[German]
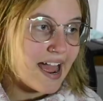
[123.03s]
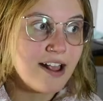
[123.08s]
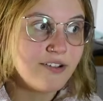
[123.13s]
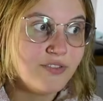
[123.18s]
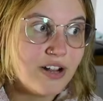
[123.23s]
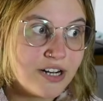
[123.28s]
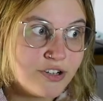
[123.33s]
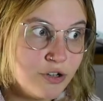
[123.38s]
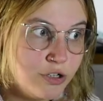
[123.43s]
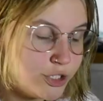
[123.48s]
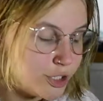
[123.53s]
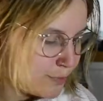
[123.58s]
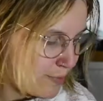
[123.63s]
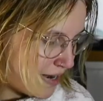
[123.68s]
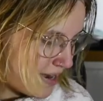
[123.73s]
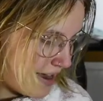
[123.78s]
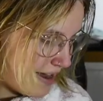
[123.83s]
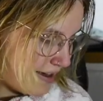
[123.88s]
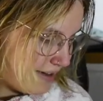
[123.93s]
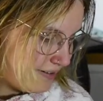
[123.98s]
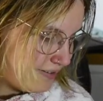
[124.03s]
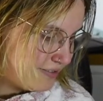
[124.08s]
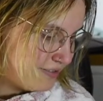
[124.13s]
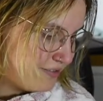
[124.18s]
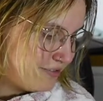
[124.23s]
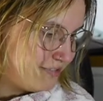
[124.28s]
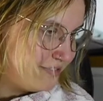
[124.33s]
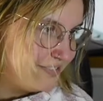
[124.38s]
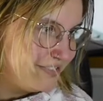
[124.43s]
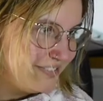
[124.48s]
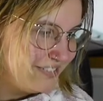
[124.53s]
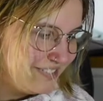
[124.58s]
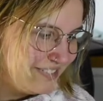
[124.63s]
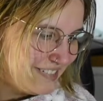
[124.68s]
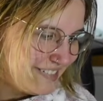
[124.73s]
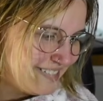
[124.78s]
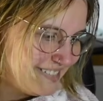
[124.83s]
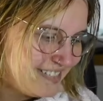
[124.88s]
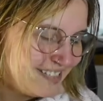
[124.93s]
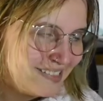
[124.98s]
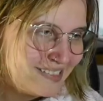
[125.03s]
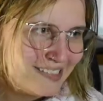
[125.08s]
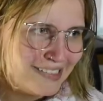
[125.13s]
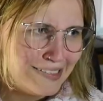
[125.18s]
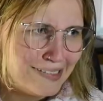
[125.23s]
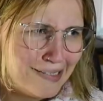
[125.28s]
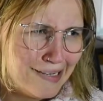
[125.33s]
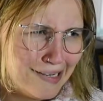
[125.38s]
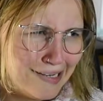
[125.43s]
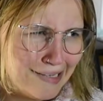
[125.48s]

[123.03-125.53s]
wir natürlich schon mal ein. oh,